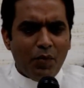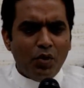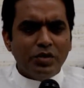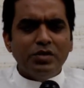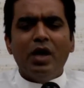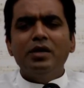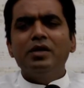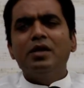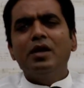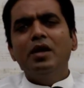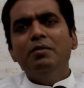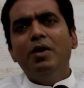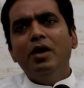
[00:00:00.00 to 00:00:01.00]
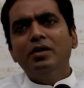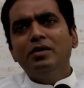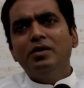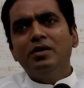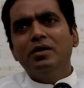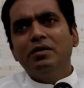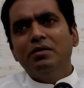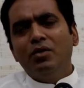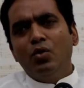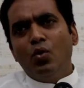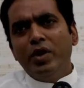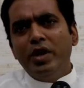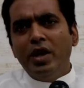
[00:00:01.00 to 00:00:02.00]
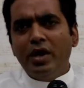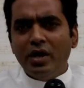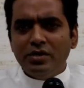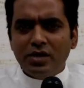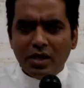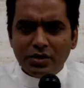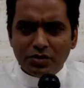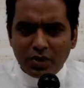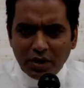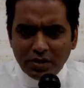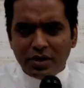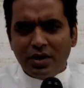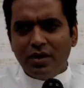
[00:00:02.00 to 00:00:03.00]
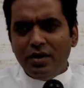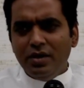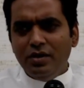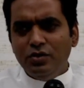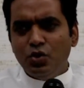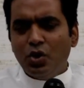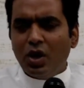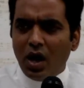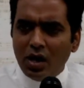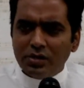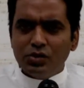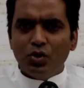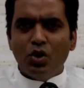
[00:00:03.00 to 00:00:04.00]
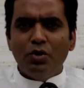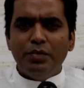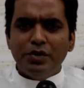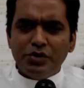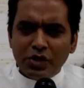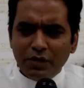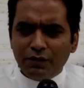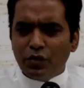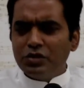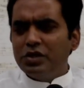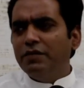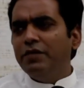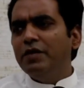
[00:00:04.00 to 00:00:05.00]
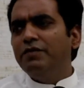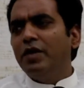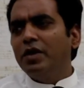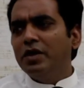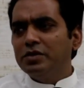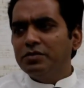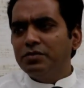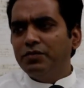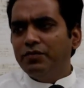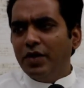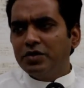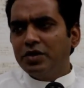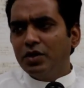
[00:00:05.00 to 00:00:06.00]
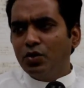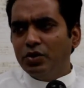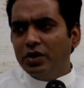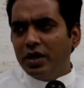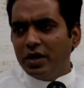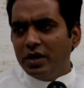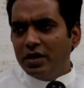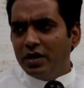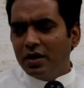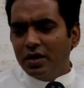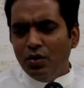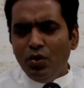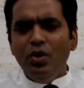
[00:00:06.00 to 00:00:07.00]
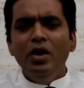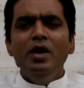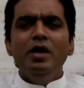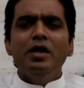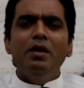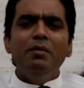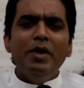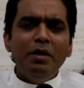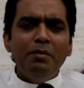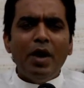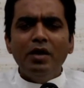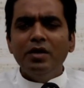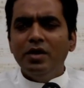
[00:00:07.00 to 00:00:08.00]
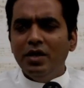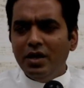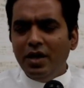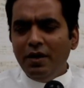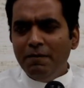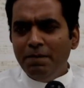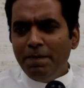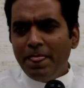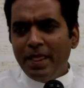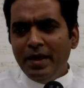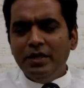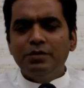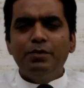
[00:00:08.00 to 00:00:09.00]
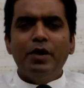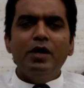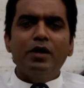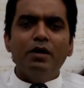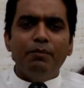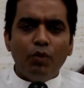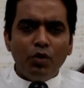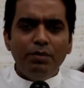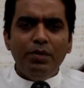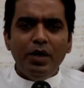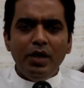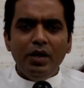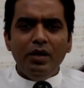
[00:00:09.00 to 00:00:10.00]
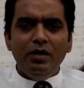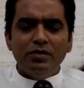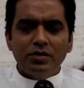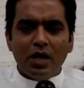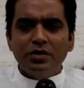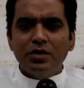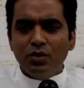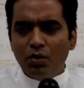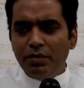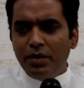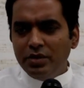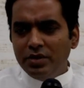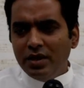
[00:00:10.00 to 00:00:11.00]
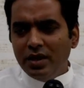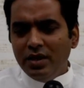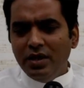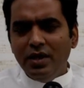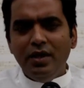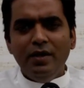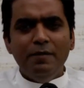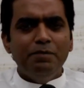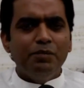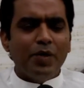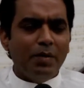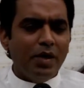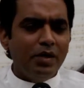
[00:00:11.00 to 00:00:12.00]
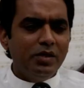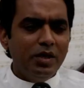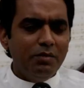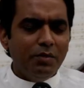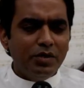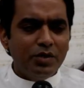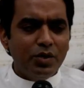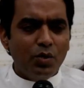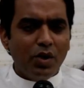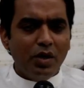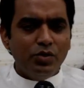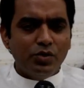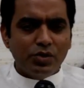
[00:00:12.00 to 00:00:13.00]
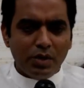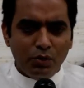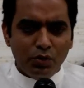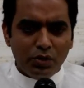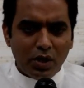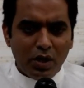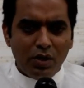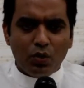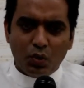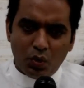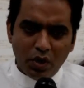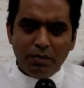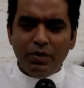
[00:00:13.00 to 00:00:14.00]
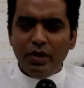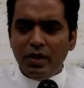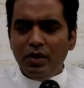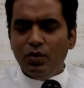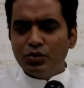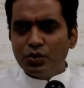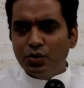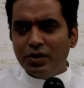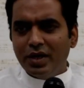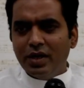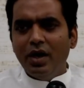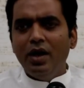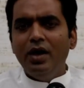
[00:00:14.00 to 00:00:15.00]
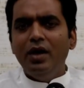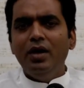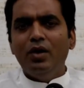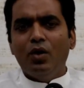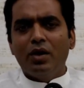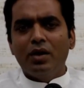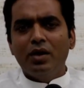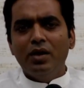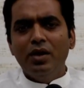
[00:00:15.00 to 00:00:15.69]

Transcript: और जहाँ तक रही बात कोई एक ऐसा स्ट्रक्चर जो ख़ास तौर पे सिर्फ और सिर्फ इन इस फंक्शन को देखने के लिए हो यह मैंने मांग की है इस पर एक रिपोर्ट भी शासन को भेजी गई है हमारे तीन मंत्रियों का जो समूह था उन्होंने भी उसको देखा है और